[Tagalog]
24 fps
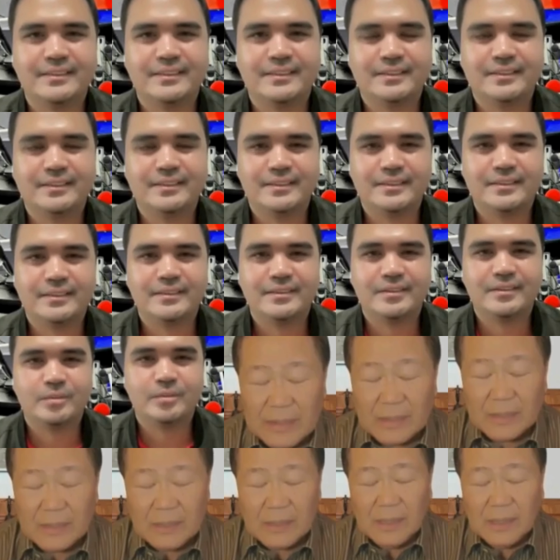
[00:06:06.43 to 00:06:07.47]
Well,
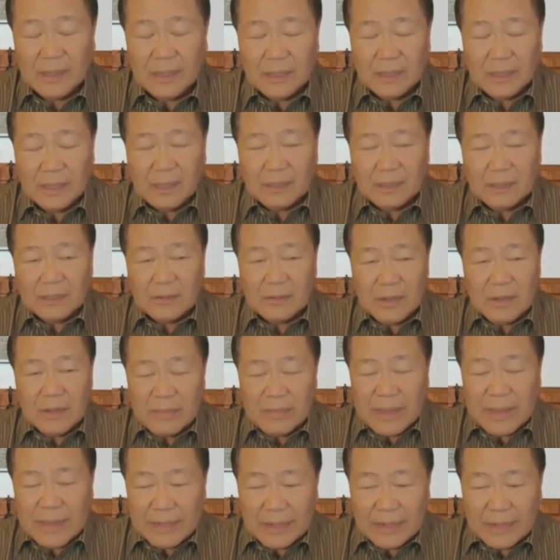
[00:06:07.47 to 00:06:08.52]
yung
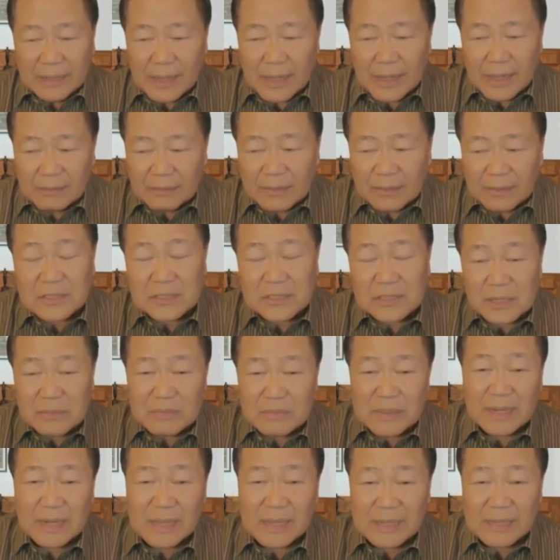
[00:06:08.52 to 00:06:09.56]
Amerika, reserve na lang
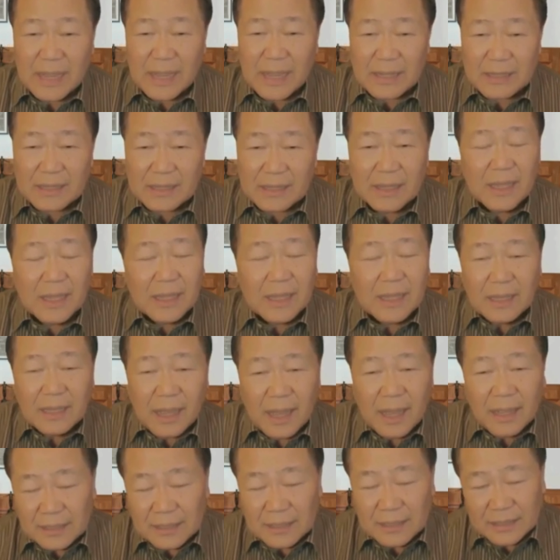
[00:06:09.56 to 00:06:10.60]
yan. Ang
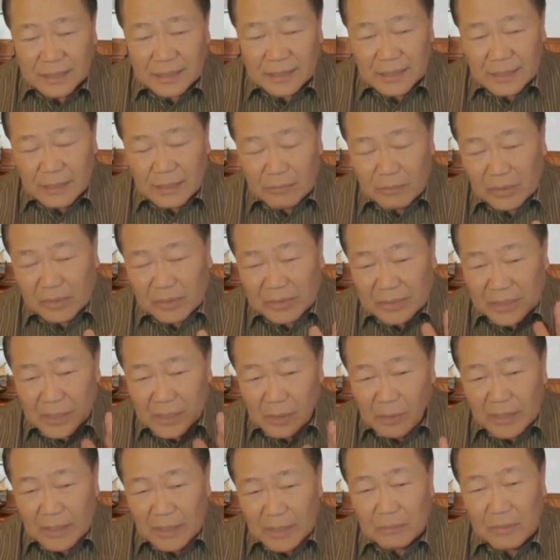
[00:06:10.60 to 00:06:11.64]
tingnan mo ng ginawa ng
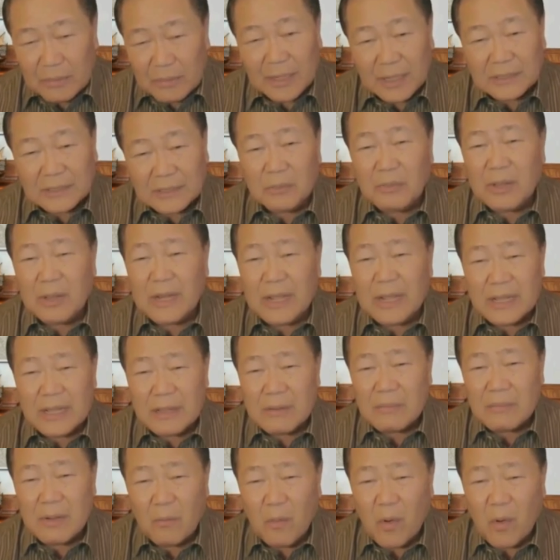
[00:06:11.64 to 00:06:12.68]
Malaysia, wala na namang
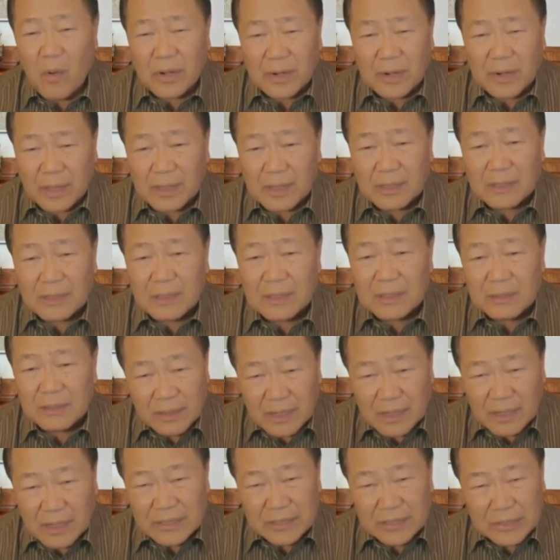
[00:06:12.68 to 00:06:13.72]
war eh. Yung
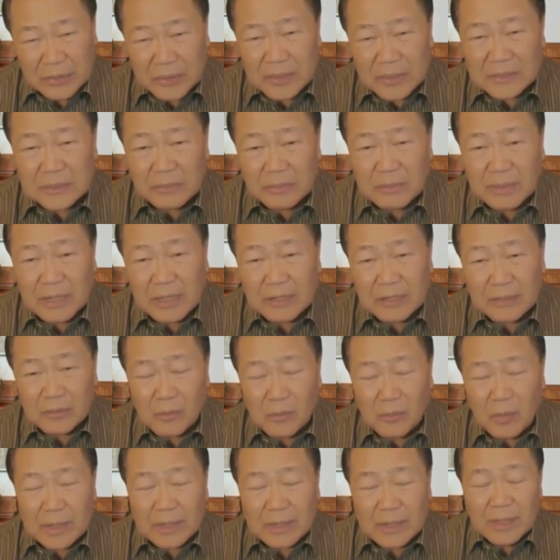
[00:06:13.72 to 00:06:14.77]
Indonesia, wala na namang war.
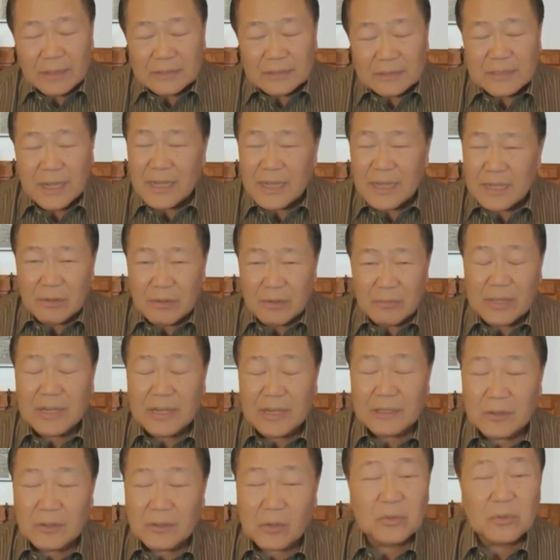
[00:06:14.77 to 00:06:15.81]
China will not go
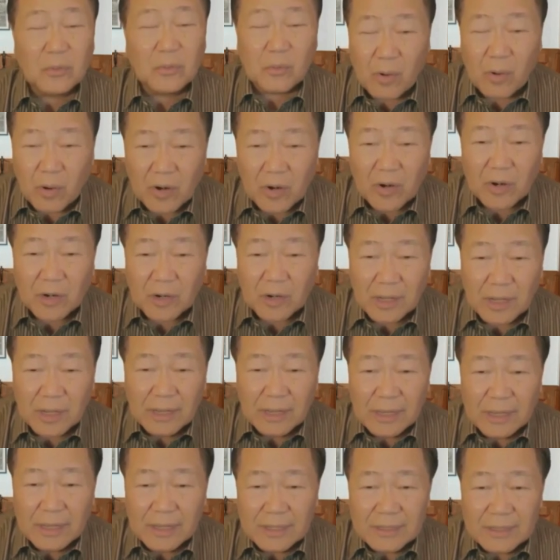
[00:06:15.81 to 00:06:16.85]
to war
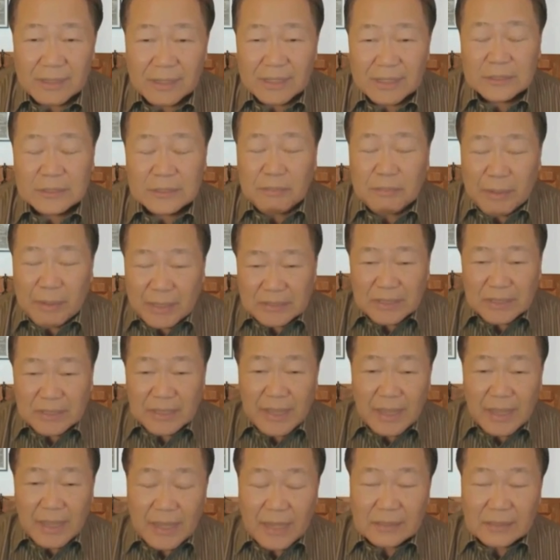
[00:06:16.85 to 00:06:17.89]
especially
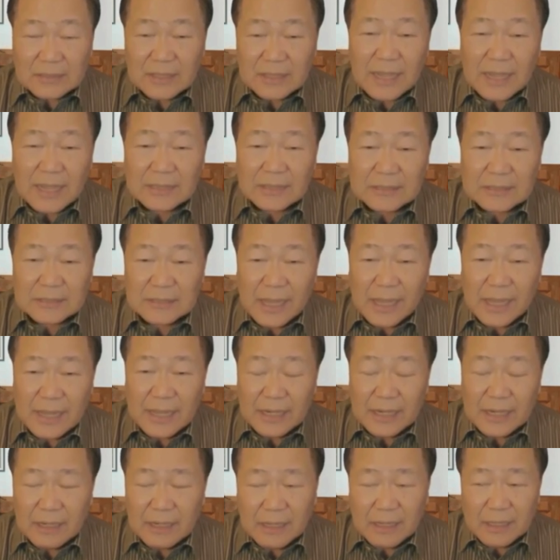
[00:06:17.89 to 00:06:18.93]
against us dahil
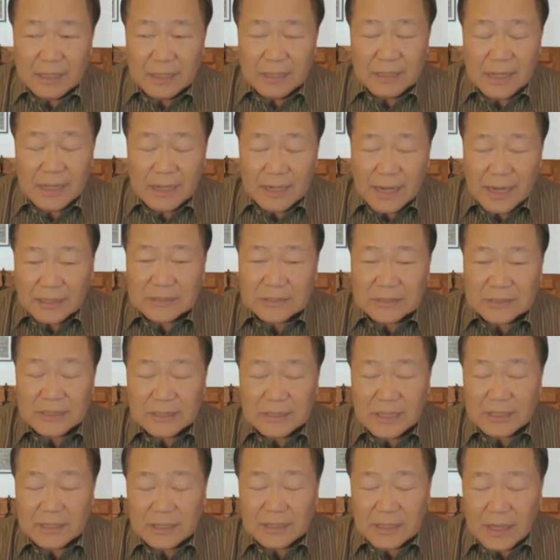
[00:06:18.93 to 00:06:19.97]
the last thing that they
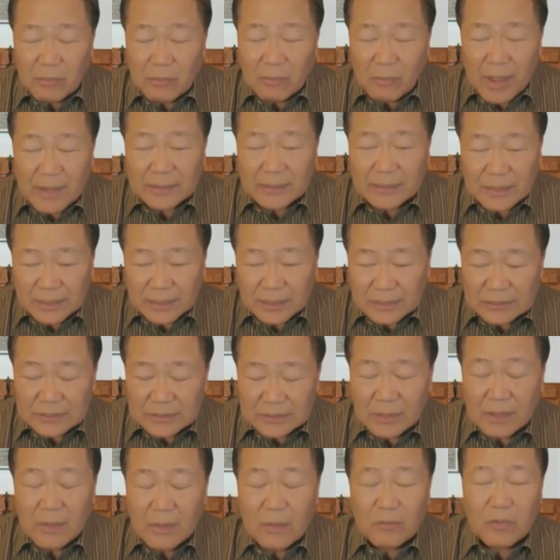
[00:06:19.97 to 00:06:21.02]
want is
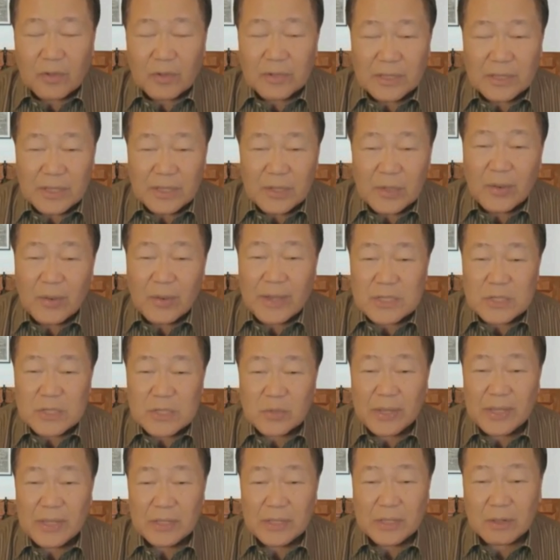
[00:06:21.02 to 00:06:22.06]
for the US to
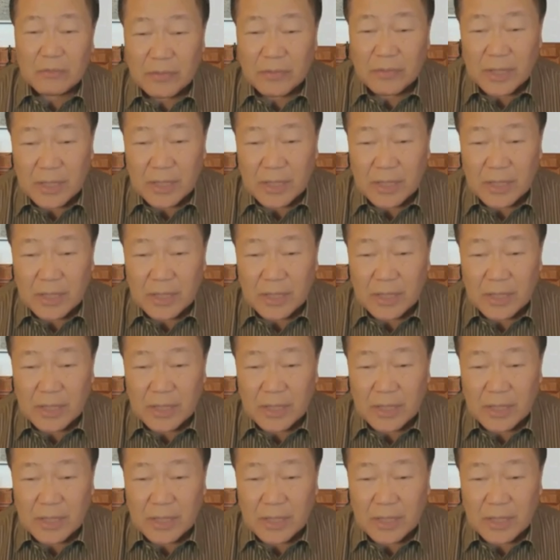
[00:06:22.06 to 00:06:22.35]
intervene